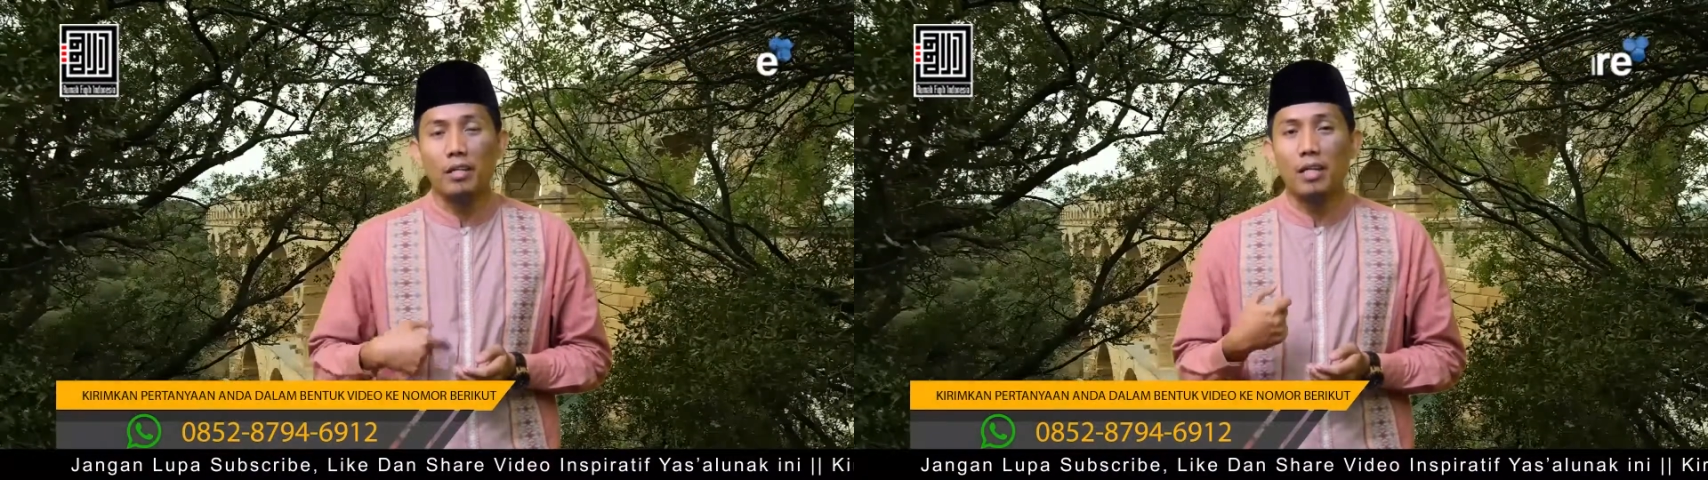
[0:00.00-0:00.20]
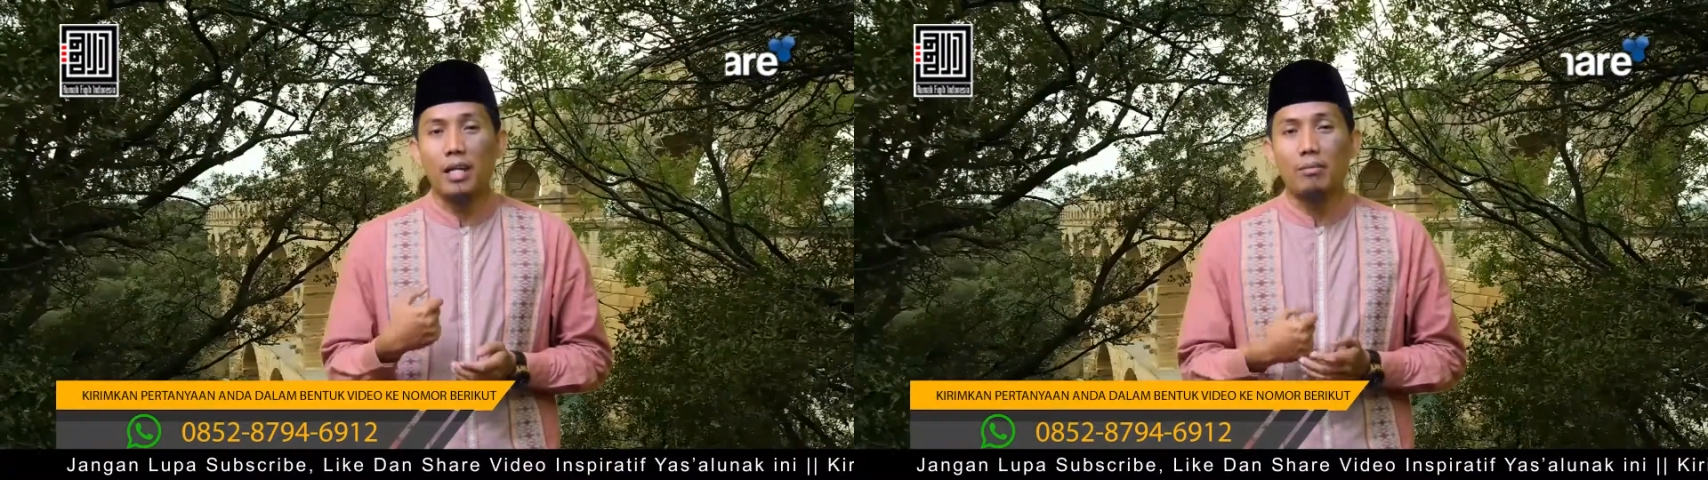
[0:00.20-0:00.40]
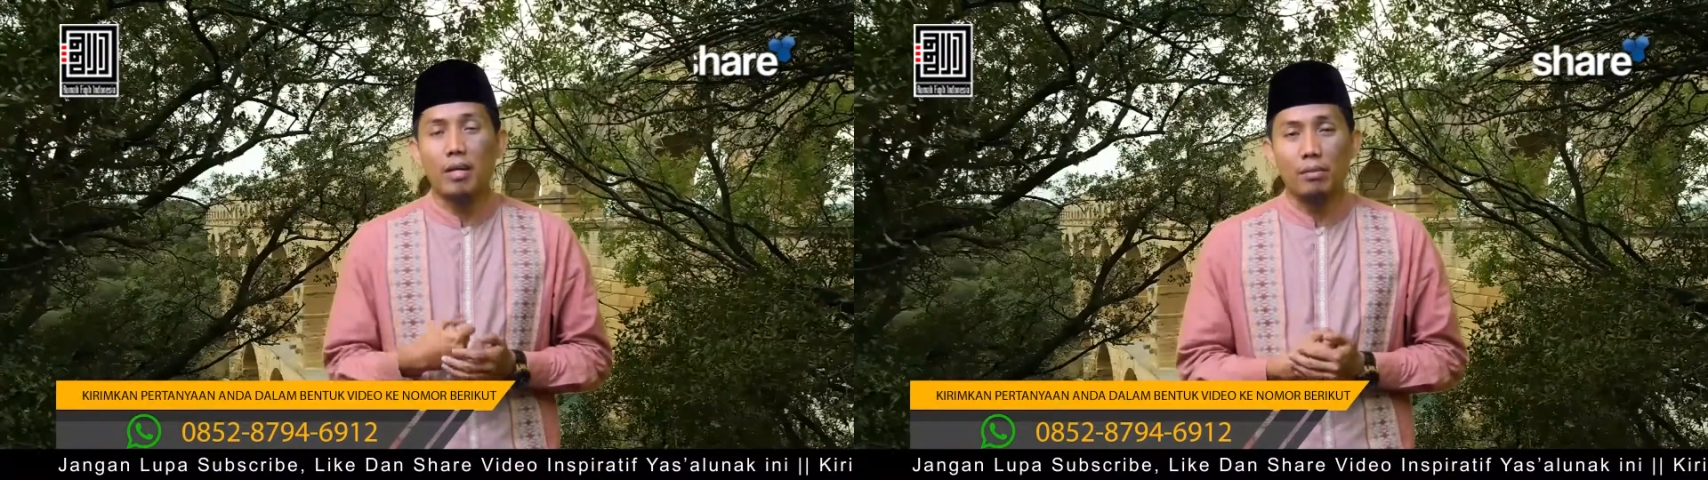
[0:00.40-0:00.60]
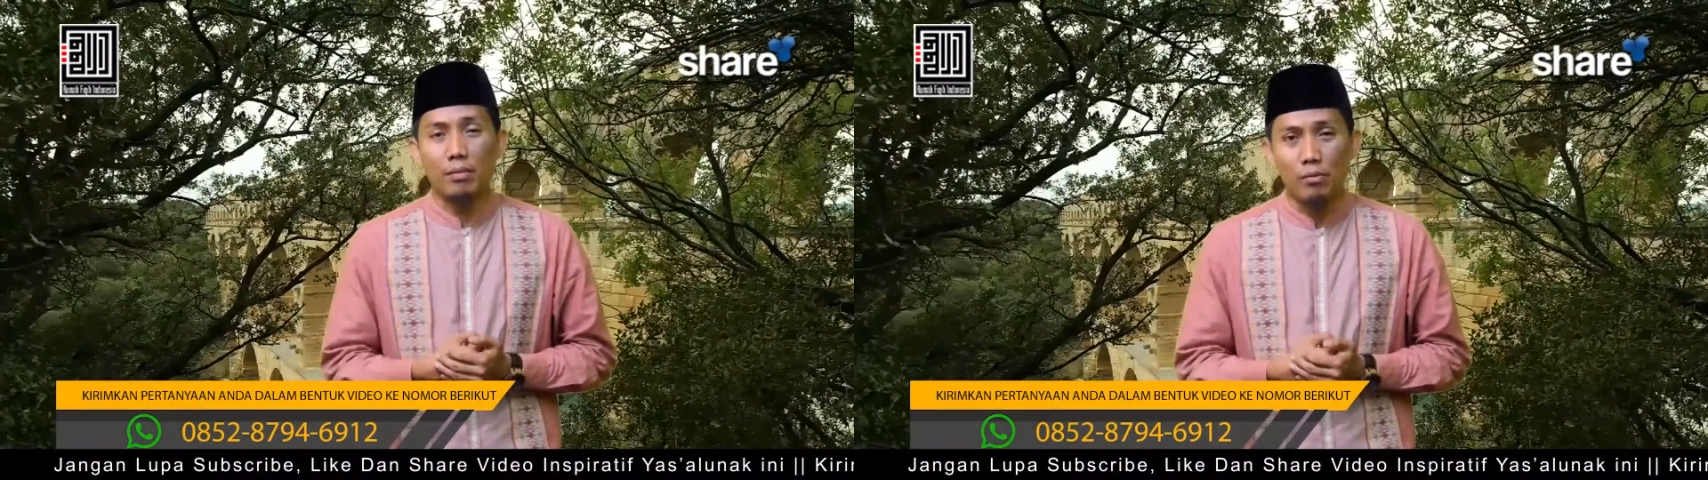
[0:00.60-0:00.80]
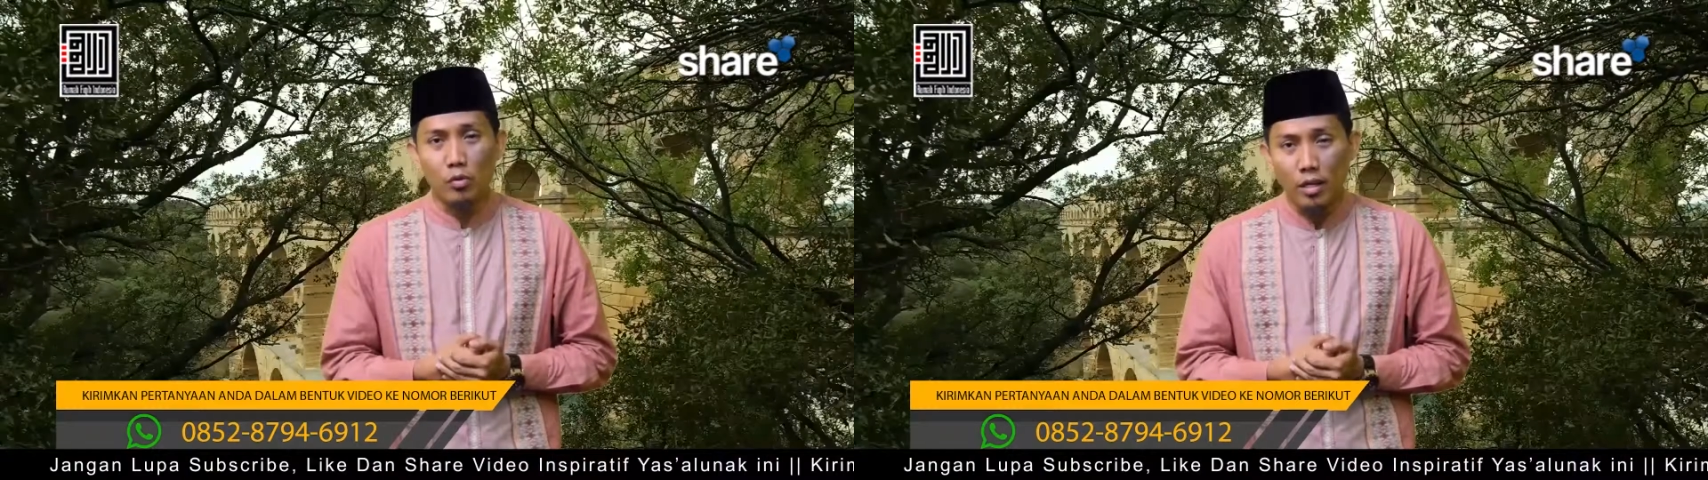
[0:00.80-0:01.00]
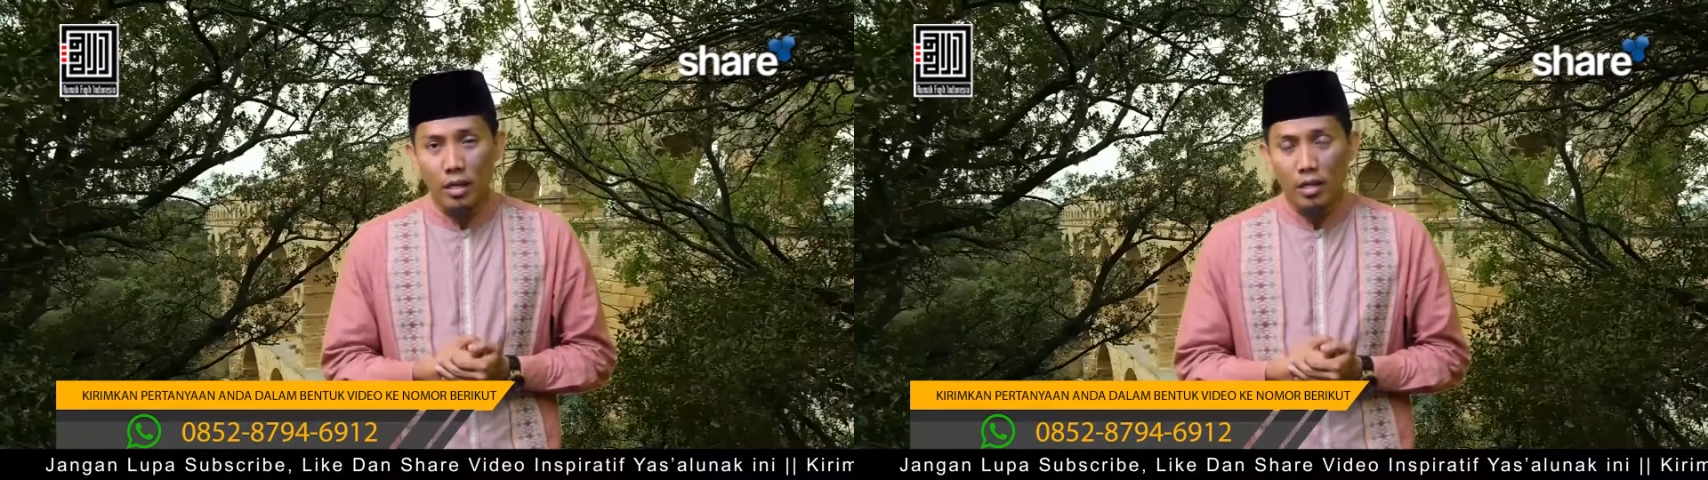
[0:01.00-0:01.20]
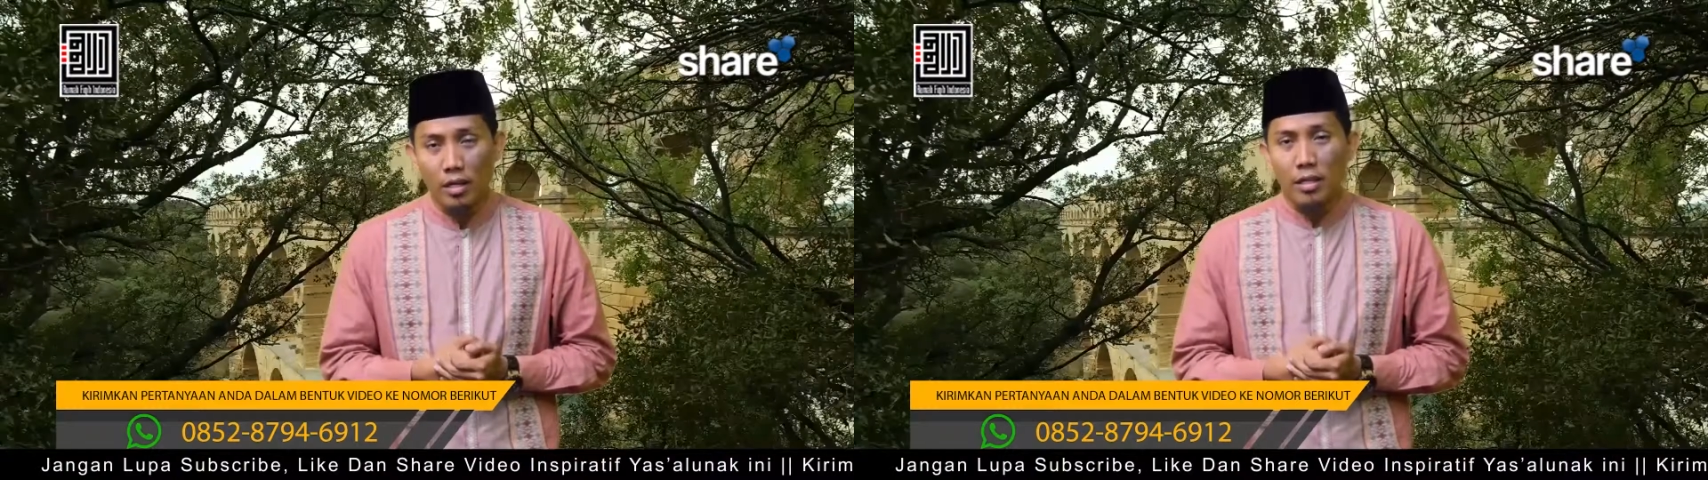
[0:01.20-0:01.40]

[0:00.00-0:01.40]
di dalam rahim ibunya